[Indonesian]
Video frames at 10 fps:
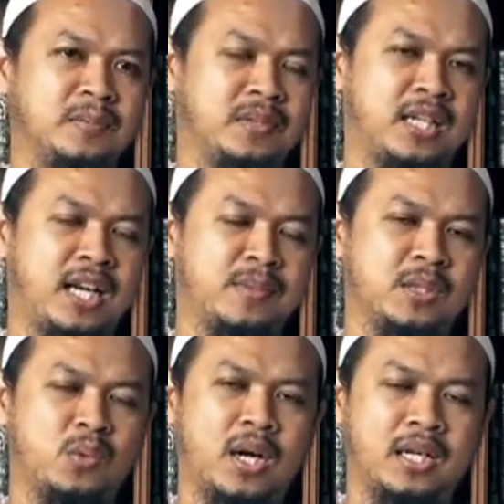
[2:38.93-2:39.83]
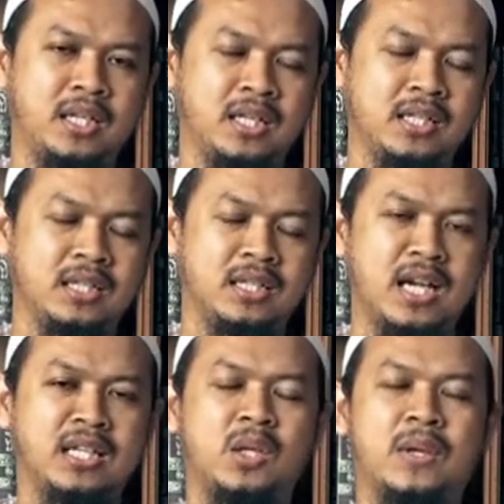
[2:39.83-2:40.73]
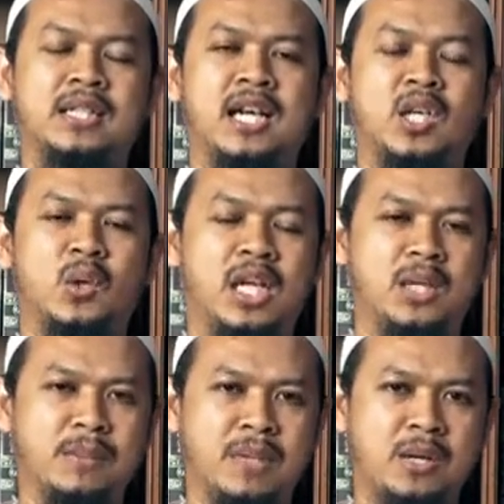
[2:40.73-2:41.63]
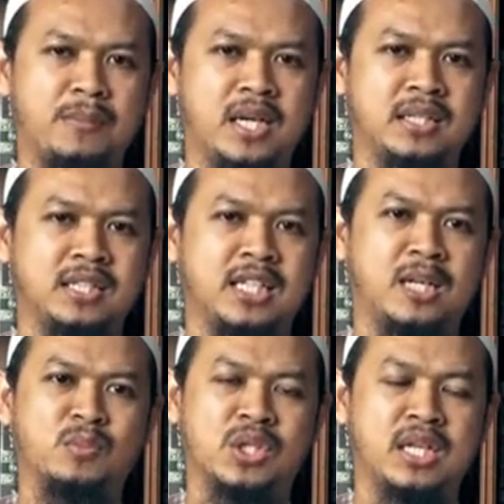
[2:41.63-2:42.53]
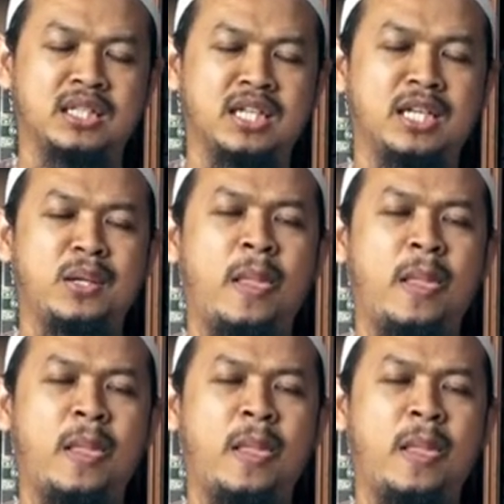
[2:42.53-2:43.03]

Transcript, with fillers: dalam sebuah hadis yang diriwayatkan oleh Imam Ahmad di dalam musnadnya.